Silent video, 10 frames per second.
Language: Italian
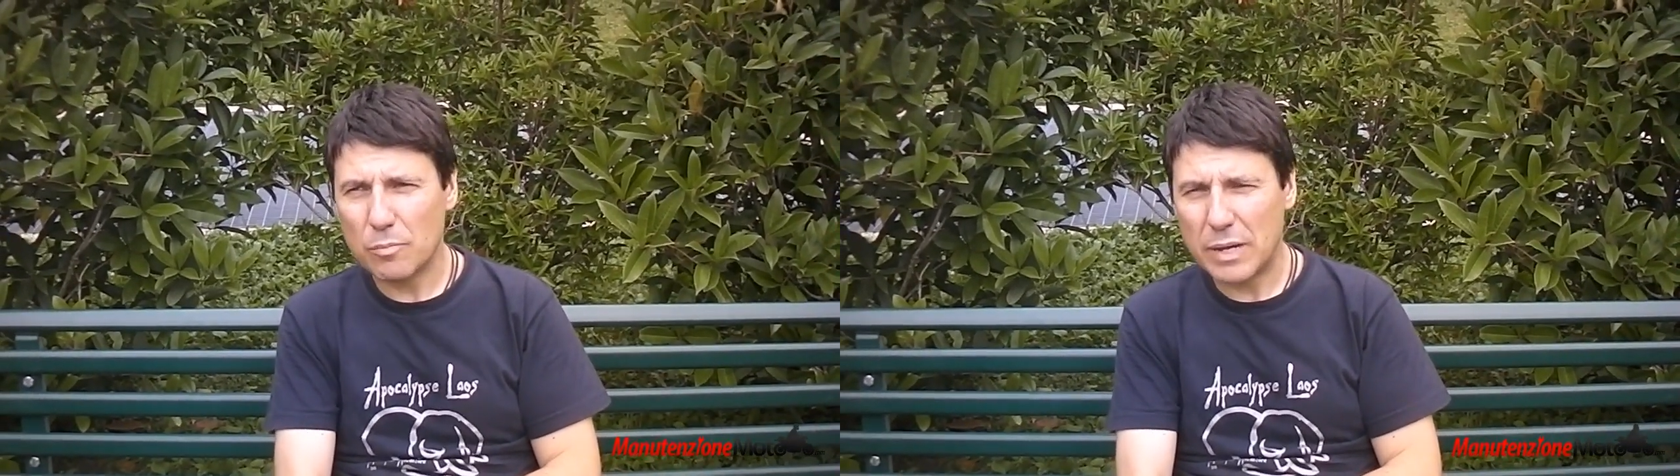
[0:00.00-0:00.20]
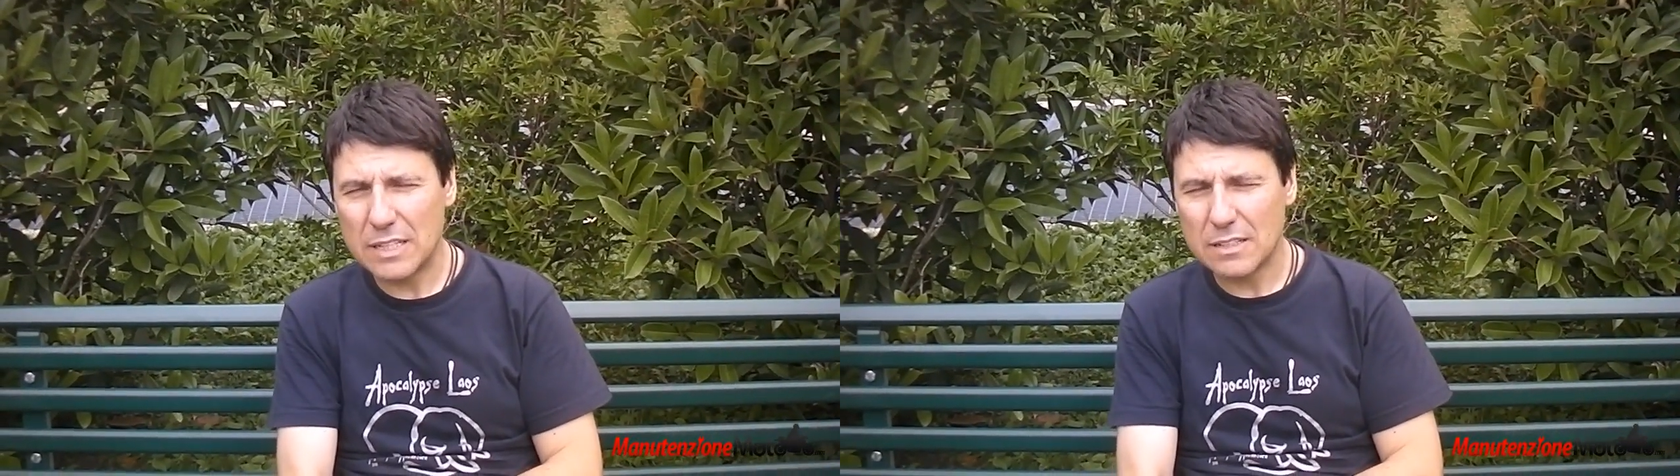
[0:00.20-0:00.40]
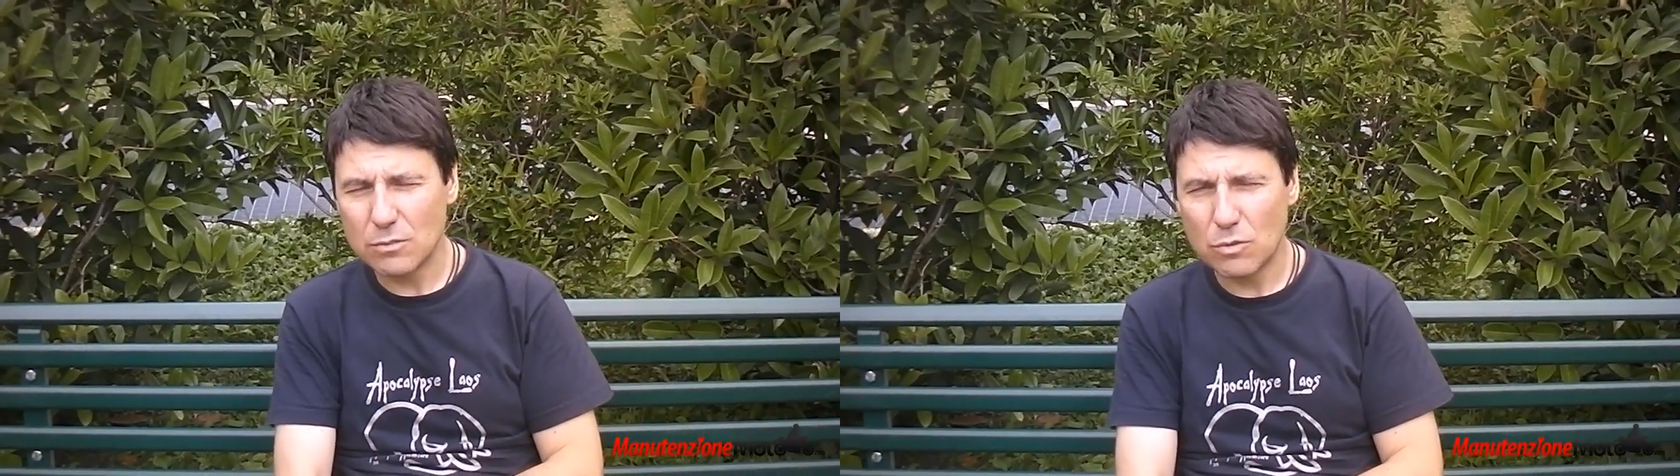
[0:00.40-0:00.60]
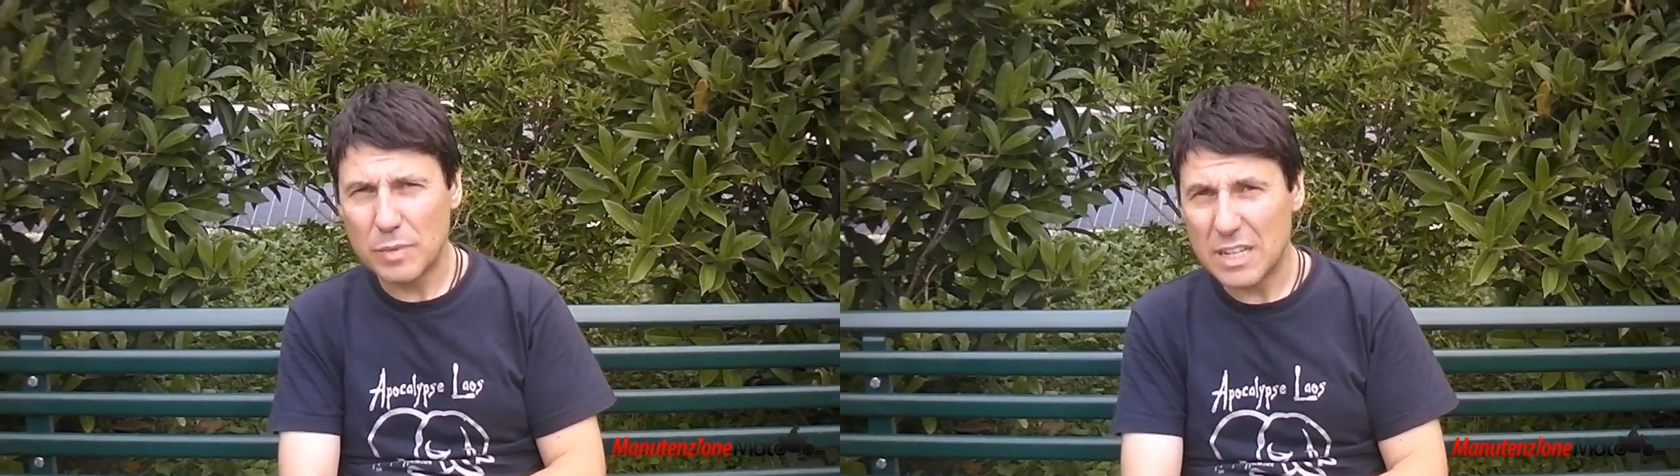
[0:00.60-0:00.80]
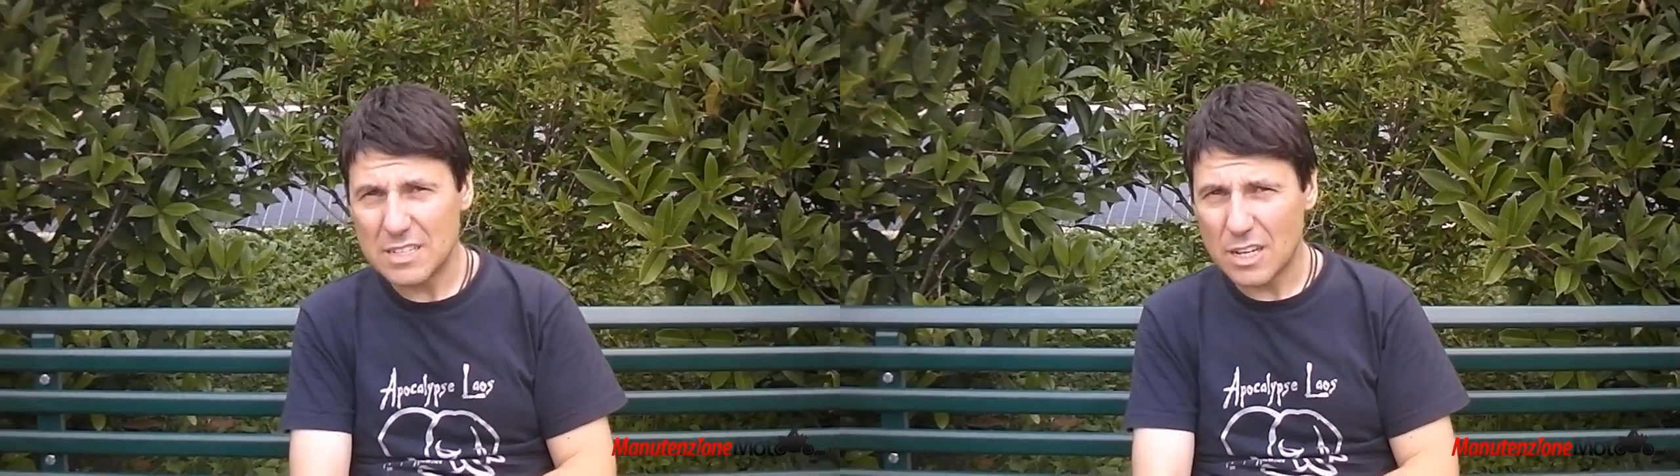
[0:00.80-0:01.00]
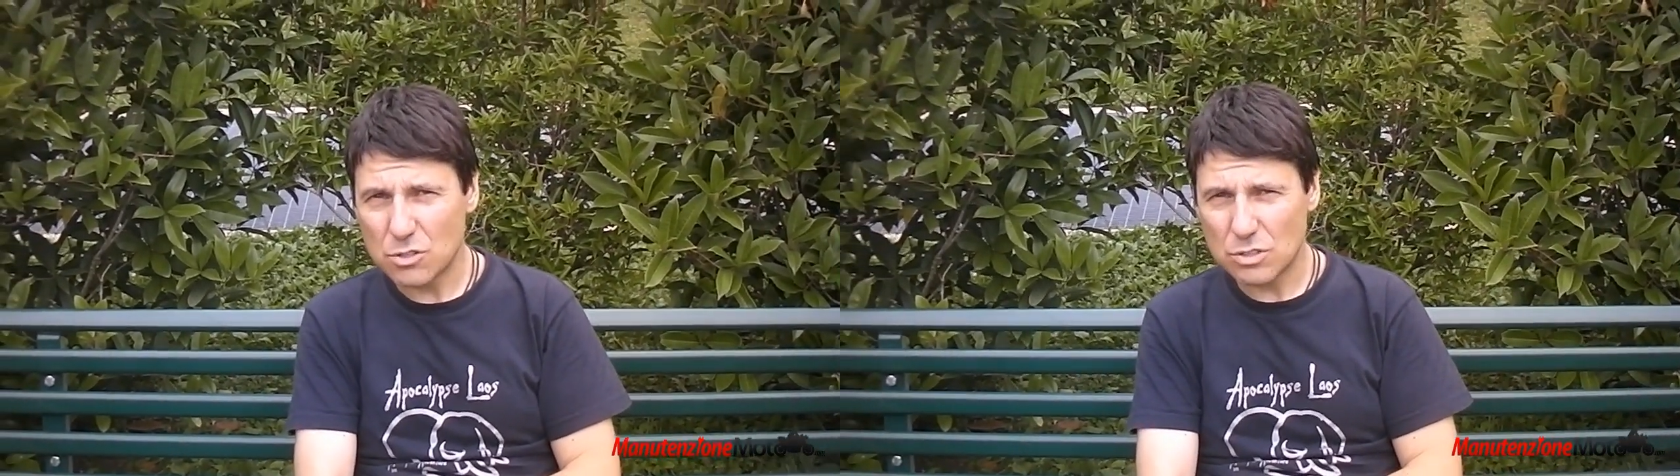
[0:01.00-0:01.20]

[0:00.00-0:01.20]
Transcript: che parte dal 2006